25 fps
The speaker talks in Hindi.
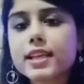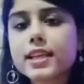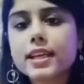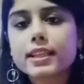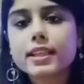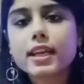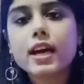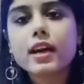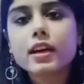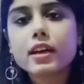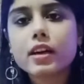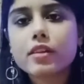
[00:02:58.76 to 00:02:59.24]

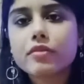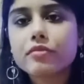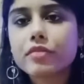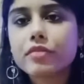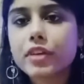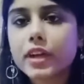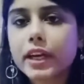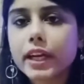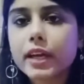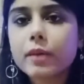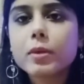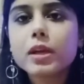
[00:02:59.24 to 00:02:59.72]
ज़्यादा
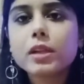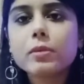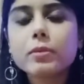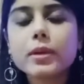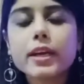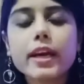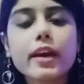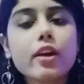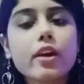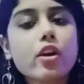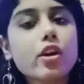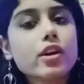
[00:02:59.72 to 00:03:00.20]
कंफर्टेबल भी
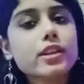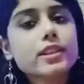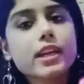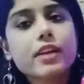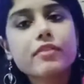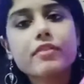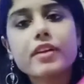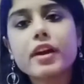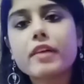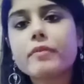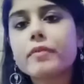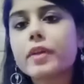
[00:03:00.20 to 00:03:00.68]
है और इसका
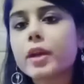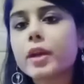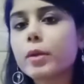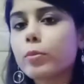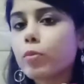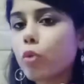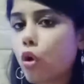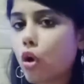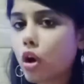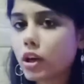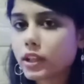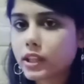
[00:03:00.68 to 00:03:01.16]
फैब्रिक
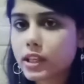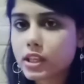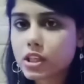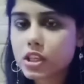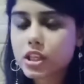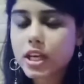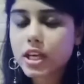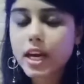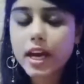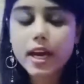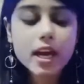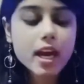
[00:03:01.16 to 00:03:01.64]
बहुत
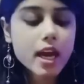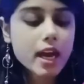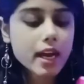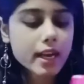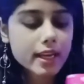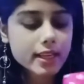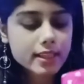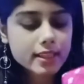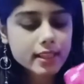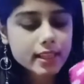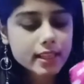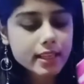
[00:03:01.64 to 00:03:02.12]
अच्छा है
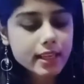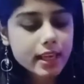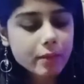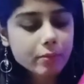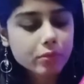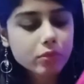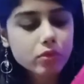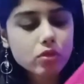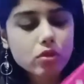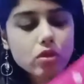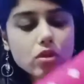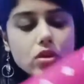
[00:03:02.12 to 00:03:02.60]
इसकी
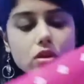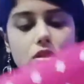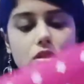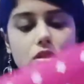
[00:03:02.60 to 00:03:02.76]
आपको